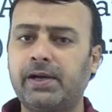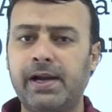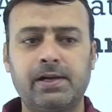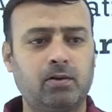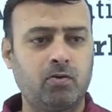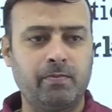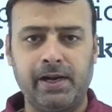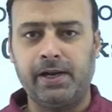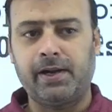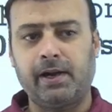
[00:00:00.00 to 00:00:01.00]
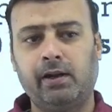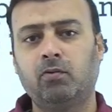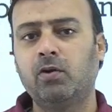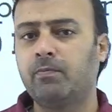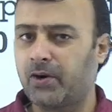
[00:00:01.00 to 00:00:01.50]
टाइटल को मैंडेटरी
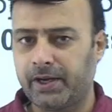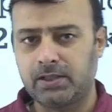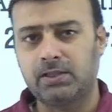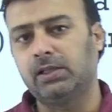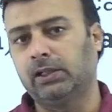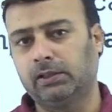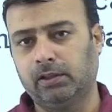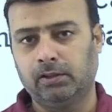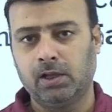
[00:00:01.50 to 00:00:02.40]
वो इंपॉर्टेंस नहीं देता